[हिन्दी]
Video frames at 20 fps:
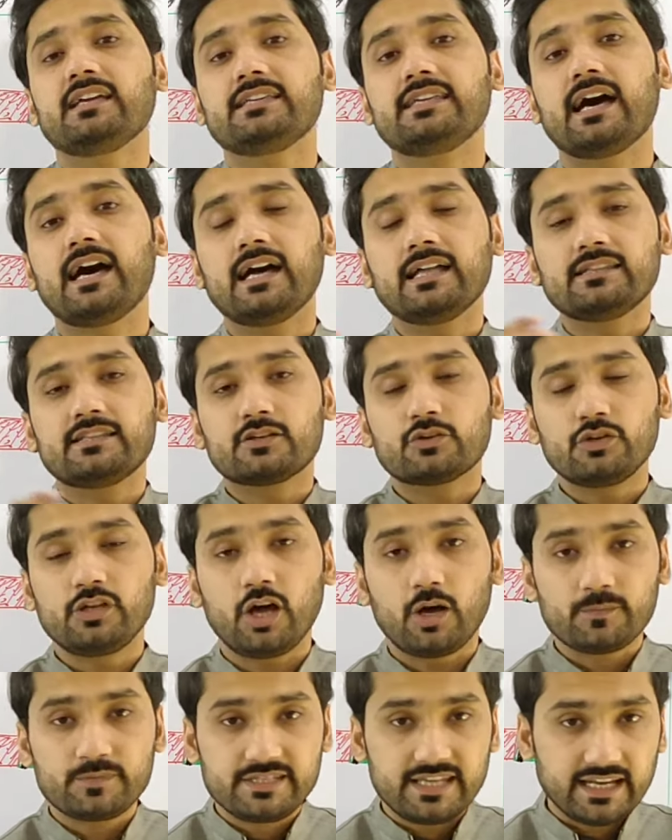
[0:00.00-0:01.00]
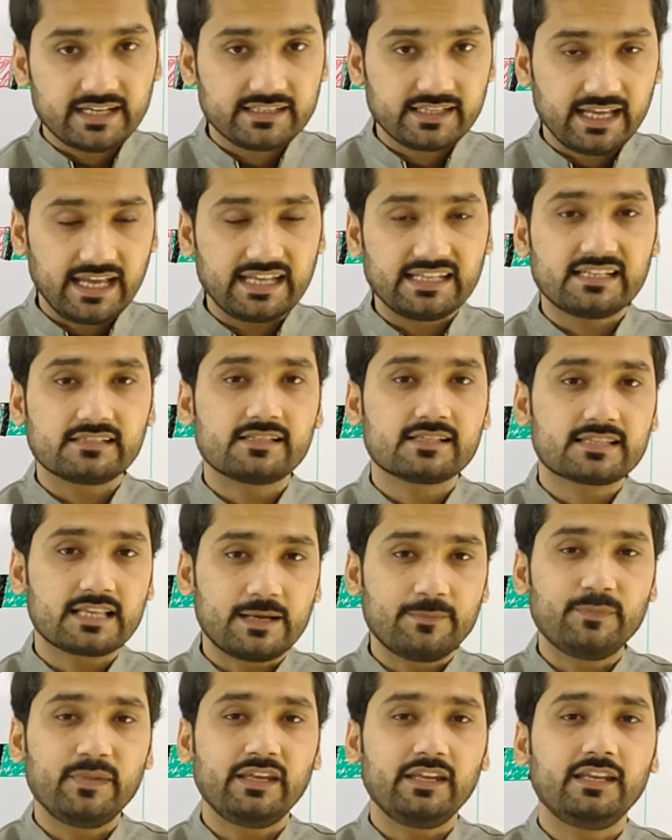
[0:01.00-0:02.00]
या अंदर कोई ऑब्जेक्ट है जैसे
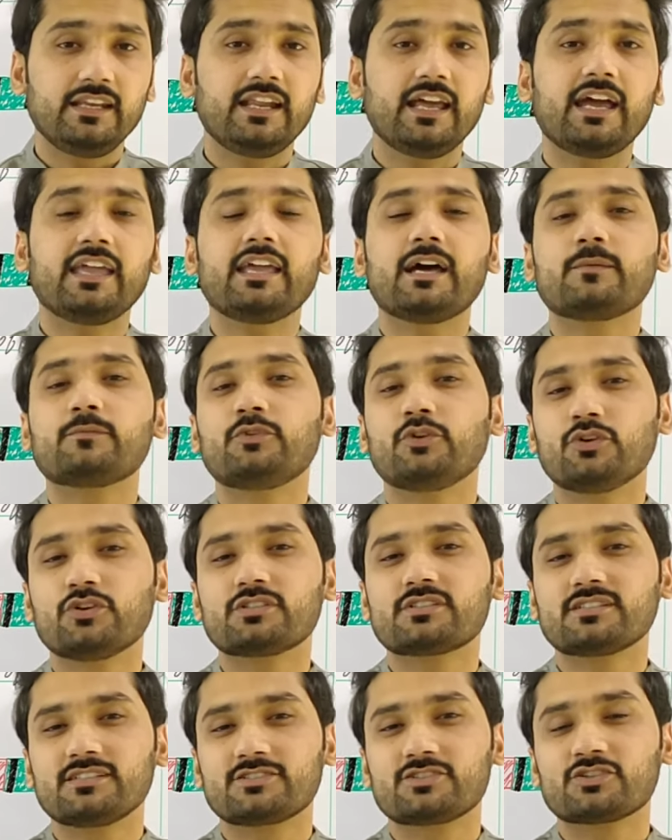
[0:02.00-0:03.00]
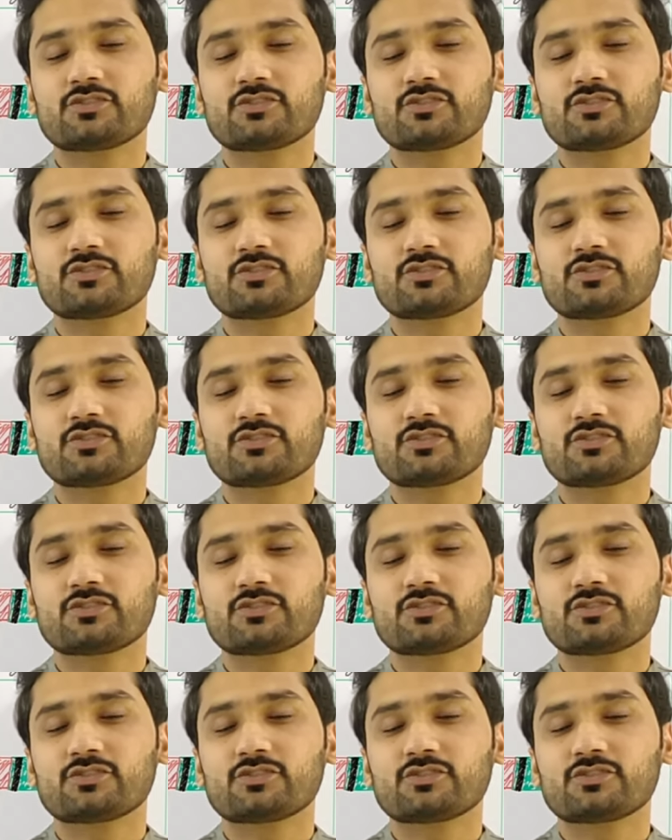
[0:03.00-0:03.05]
सब मेरीन है या दोज